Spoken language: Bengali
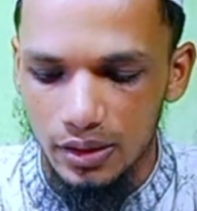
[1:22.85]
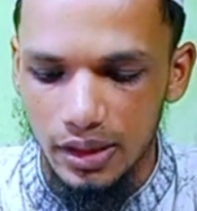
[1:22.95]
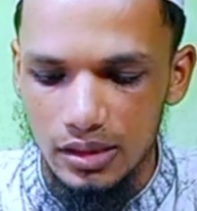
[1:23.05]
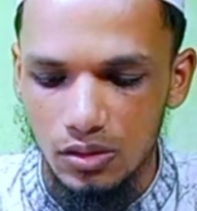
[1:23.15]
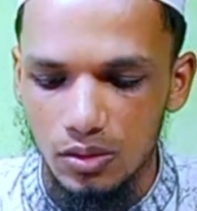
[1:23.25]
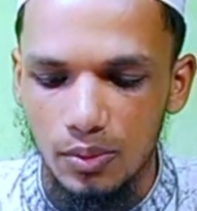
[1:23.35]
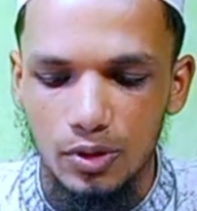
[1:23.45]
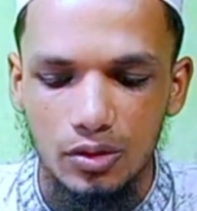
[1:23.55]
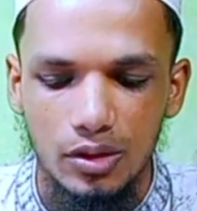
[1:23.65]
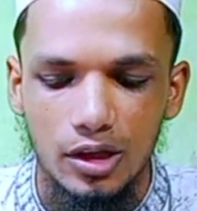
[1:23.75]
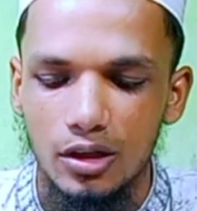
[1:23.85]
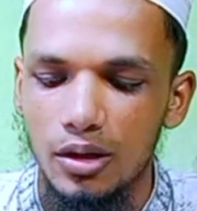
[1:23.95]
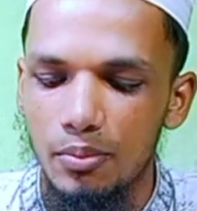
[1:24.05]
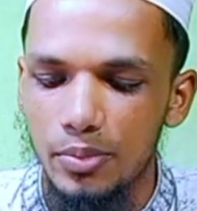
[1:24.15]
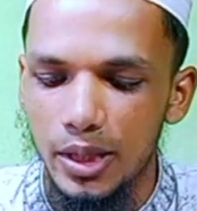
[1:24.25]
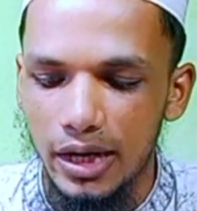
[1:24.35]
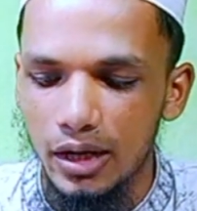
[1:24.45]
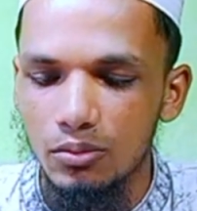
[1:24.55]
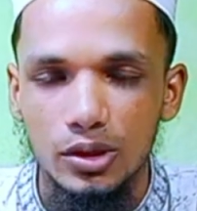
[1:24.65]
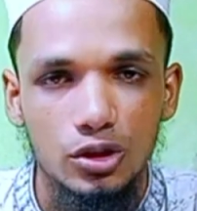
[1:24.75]
ঠিক আছে অথবা মনে করেন বিয়ের আগে
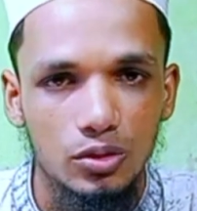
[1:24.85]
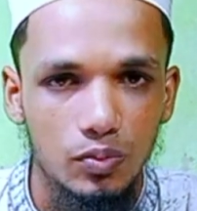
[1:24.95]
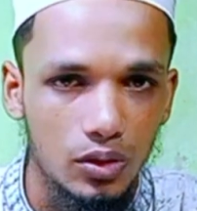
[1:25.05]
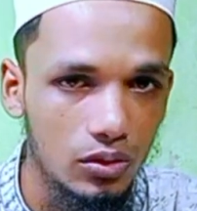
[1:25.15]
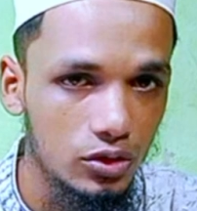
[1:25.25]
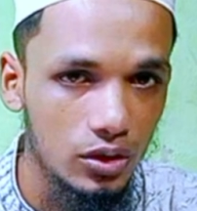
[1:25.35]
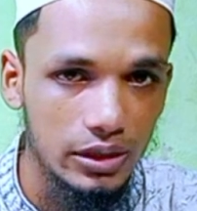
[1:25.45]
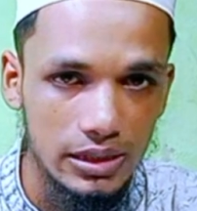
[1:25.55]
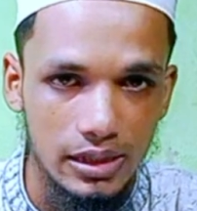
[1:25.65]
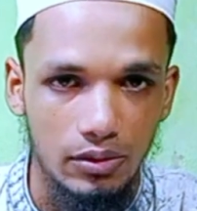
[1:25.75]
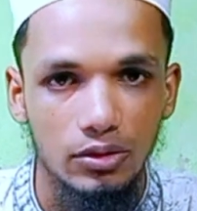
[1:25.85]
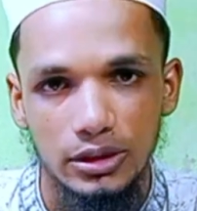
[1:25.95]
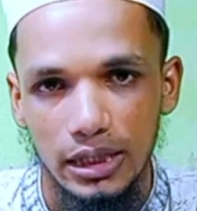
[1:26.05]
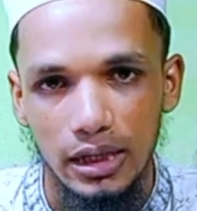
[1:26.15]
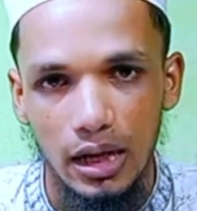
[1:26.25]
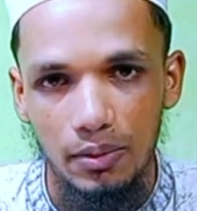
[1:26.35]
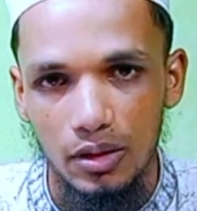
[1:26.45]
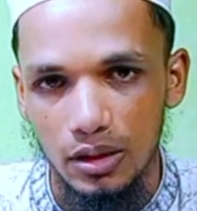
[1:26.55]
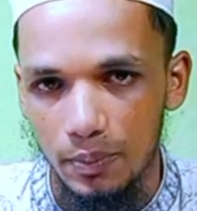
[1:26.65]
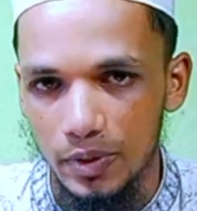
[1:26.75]
অবৈধ সম্পর্ক চলতেছে এখন চাই
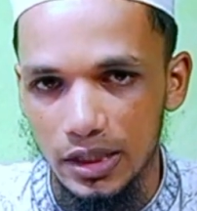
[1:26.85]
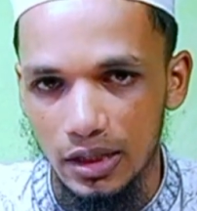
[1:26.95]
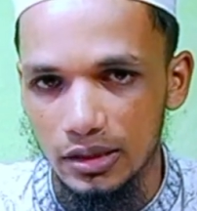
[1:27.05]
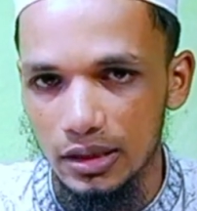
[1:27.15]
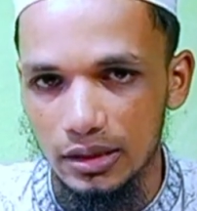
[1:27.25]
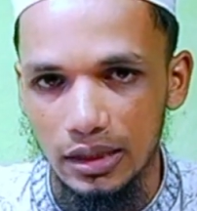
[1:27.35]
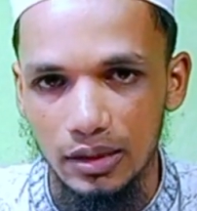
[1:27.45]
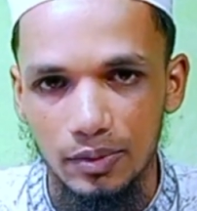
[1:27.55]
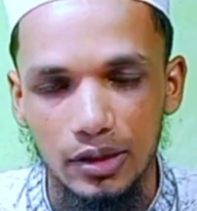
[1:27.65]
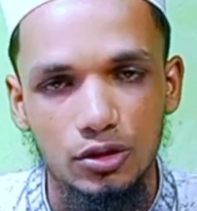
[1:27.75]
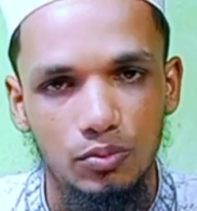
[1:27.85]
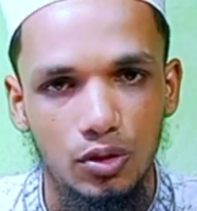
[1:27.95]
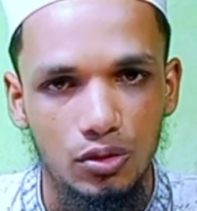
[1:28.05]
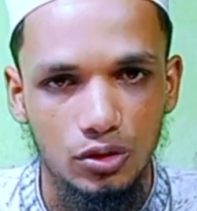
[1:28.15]
আপনি জানেন যে তাদের মধ্যে সম্পর্ক